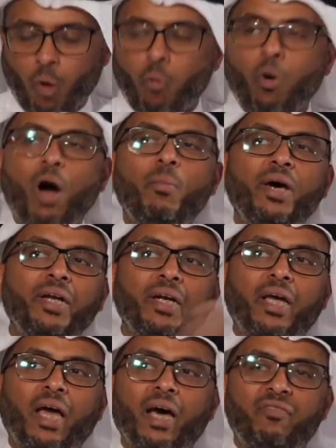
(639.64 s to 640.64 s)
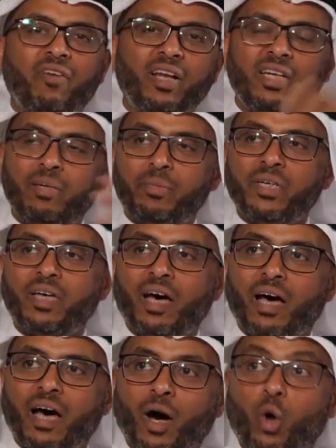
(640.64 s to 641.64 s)
ومن
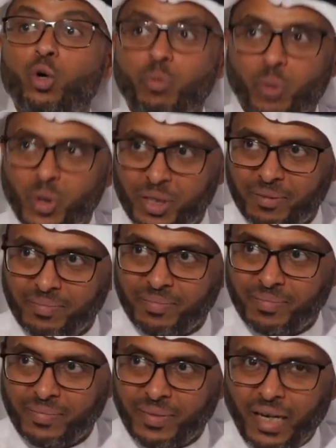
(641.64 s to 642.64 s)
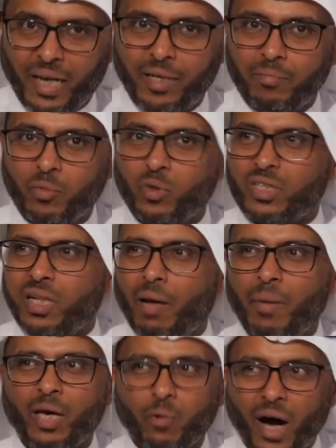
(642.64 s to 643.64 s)
كفلبي غنم يعني مو
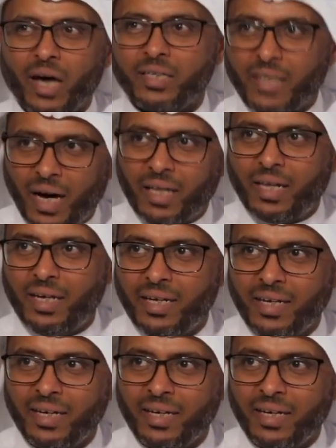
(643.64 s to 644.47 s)
اسلام اي واحد هذا